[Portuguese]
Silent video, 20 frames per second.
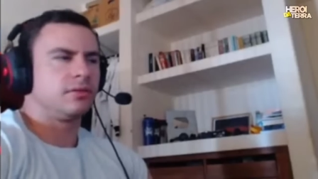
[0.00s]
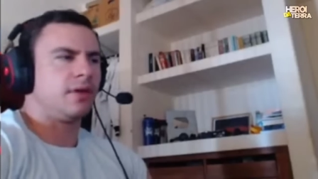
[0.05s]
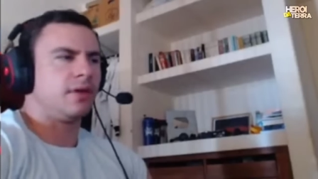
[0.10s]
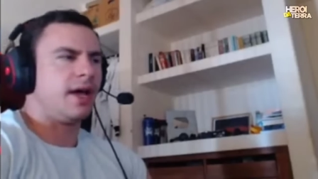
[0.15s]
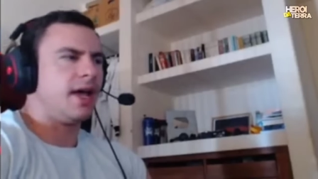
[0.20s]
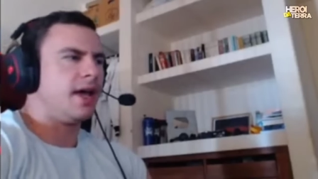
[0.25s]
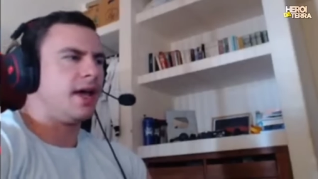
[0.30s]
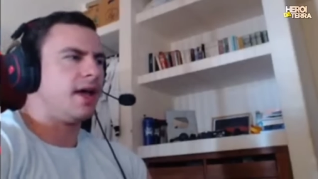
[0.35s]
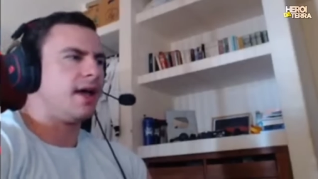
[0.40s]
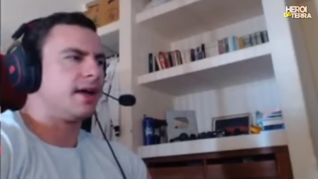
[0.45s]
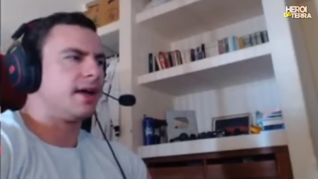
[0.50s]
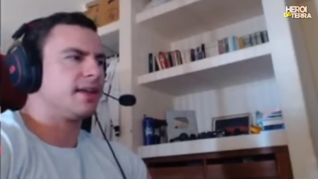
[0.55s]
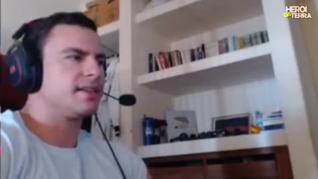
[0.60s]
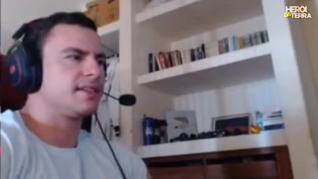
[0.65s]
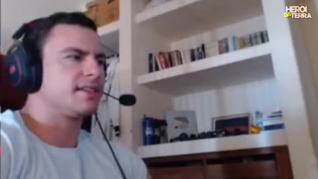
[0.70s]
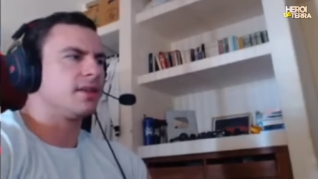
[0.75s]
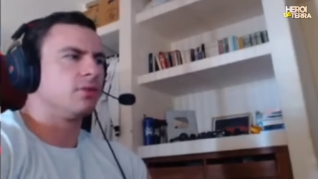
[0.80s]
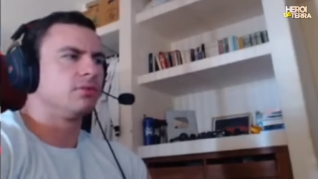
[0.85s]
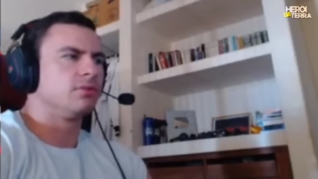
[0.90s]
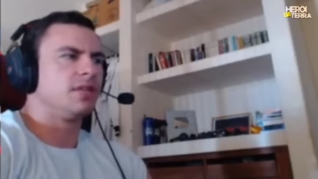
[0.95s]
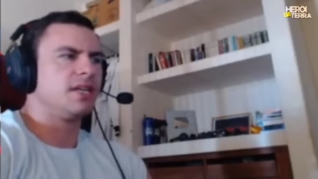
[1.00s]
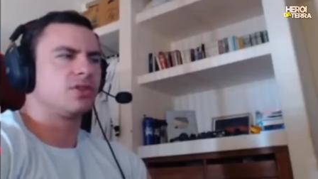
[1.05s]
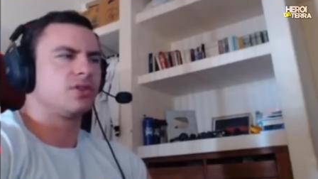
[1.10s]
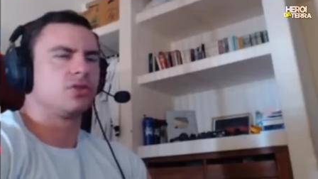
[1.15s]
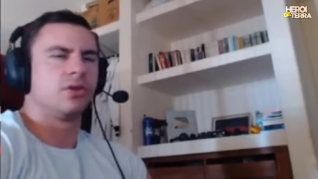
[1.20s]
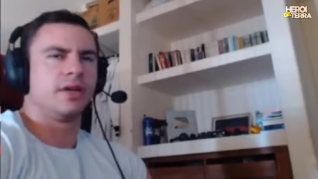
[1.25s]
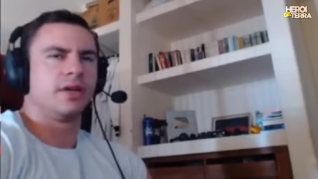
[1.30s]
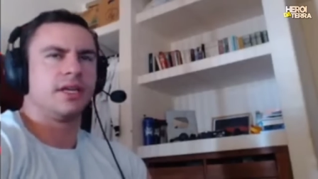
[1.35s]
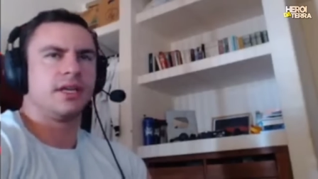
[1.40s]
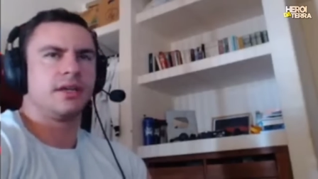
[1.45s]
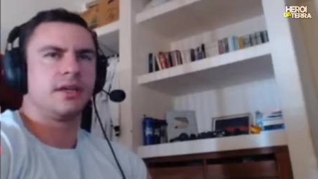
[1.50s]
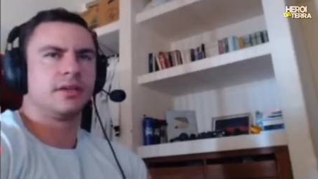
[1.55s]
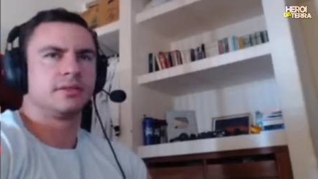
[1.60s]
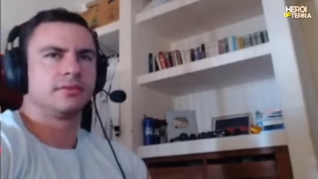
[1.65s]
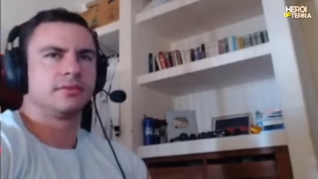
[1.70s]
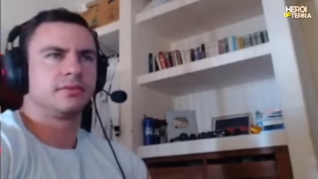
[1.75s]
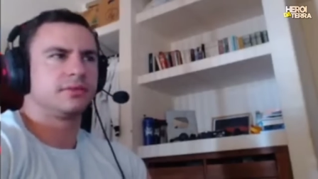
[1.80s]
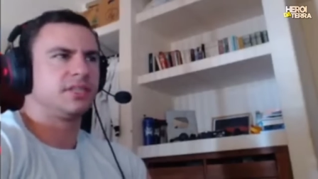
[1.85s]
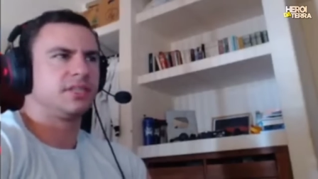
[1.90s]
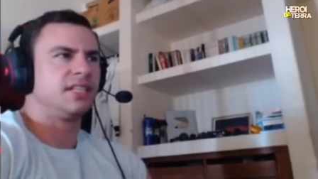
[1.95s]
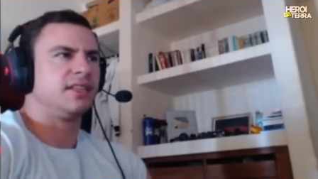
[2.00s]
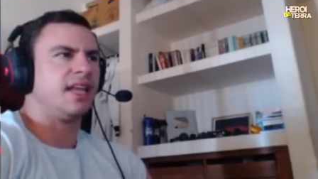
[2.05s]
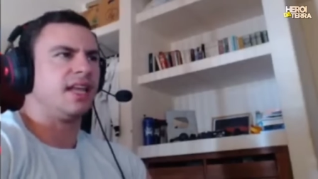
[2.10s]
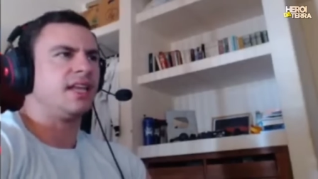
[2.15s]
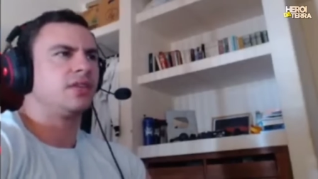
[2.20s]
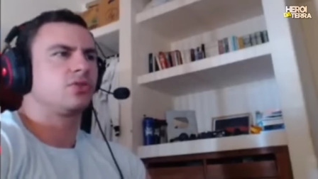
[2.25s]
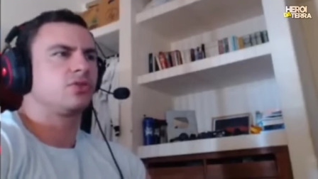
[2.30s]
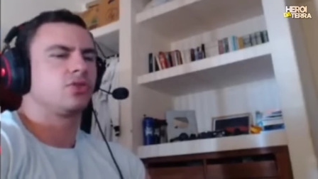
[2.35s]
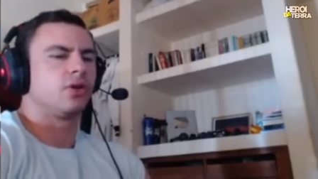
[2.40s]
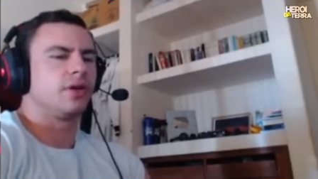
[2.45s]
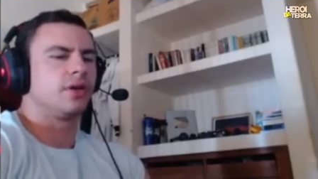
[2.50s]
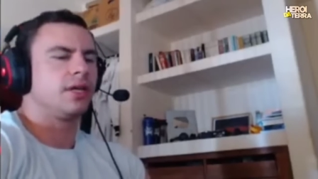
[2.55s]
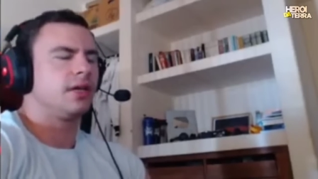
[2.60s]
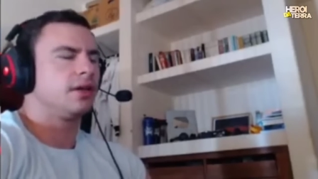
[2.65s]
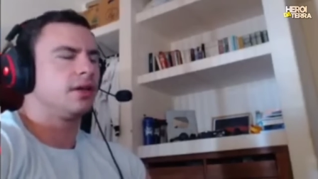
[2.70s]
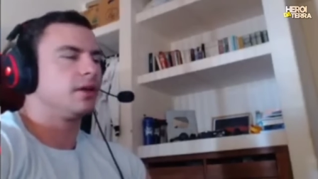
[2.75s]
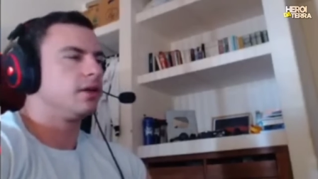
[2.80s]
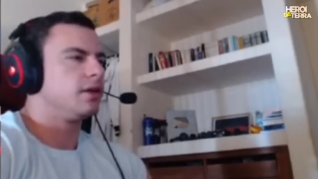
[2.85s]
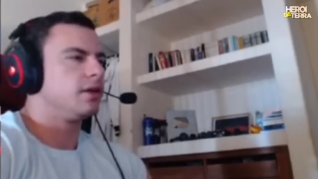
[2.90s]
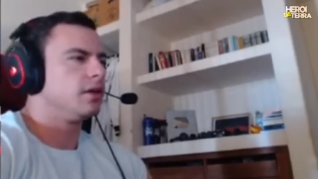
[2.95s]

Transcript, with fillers: não é a questão de sorrir. Você tem que sorrir.